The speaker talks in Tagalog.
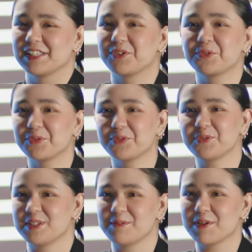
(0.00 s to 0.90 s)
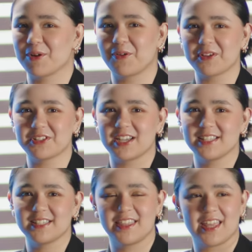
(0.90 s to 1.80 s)
si Ruru, si Mikoy, tsaka
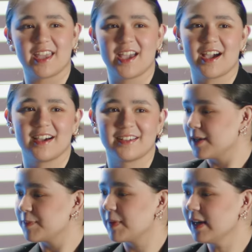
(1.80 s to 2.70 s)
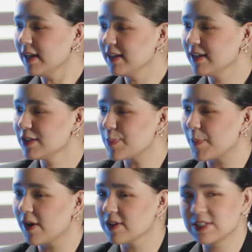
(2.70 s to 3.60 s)
si Thea. Parang each
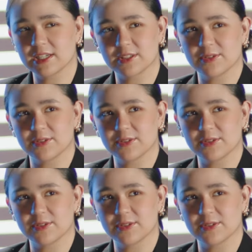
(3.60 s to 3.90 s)
project,